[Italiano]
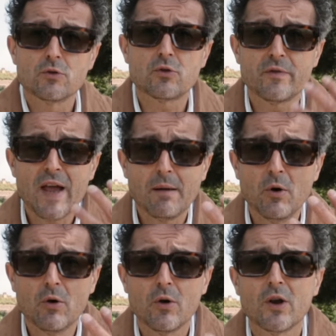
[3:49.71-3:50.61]

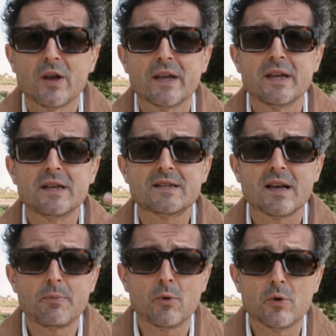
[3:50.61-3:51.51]
Troviamo i
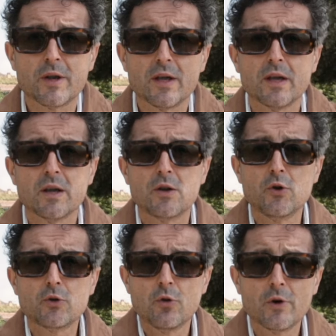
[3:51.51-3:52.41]
sapori, gli
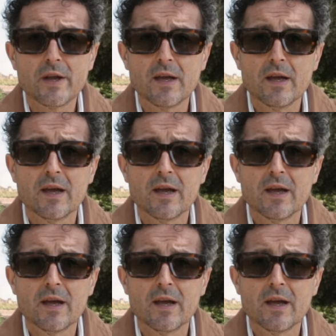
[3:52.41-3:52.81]
odori,